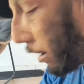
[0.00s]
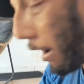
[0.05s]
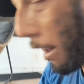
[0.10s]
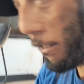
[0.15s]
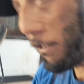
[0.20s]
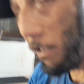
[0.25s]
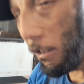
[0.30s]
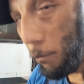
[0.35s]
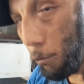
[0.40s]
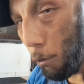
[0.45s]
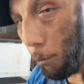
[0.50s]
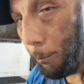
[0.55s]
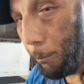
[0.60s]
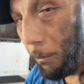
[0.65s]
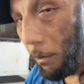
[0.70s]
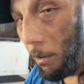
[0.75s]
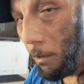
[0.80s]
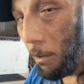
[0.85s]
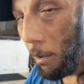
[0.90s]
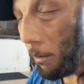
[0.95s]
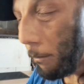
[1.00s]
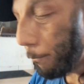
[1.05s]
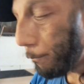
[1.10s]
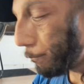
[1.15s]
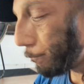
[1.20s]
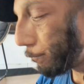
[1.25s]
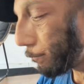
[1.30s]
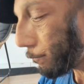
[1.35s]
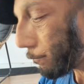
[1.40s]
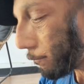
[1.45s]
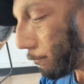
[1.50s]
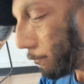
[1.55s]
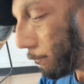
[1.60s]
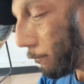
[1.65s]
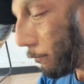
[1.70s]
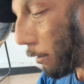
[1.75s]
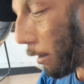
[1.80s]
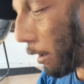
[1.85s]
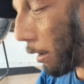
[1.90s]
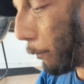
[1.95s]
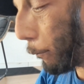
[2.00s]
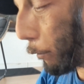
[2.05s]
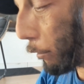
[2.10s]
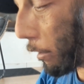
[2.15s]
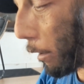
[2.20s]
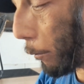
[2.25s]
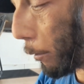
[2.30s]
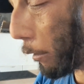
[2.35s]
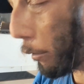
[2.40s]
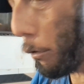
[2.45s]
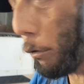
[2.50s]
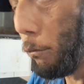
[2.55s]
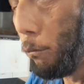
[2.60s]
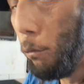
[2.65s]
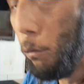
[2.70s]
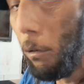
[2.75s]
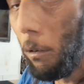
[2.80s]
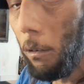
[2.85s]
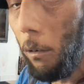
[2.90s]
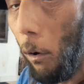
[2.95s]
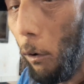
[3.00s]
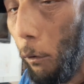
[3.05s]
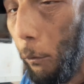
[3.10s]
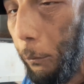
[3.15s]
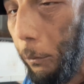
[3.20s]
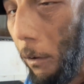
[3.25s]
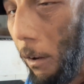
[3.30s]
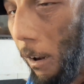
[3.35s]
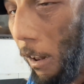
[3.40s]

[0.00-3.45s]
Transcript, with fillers: la dite copine, il faut savoir que nous, quand on fait de